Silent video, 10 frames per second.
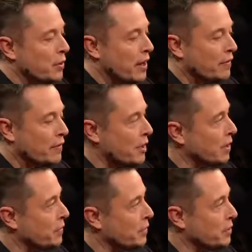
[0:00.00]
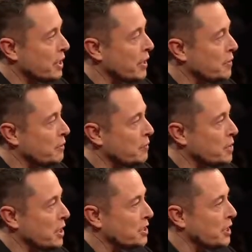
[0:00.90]
Поэтому, если
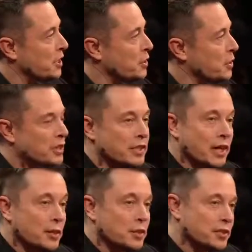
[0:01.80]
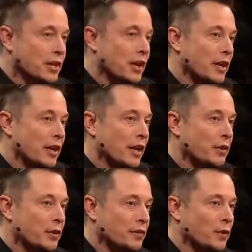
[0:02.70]
разработать машину, которая будет сразу
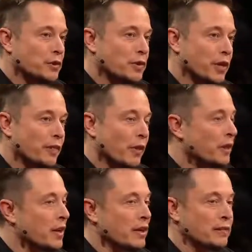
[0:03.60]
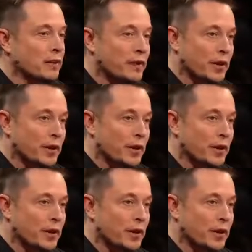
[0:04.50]
бурить и укреплять,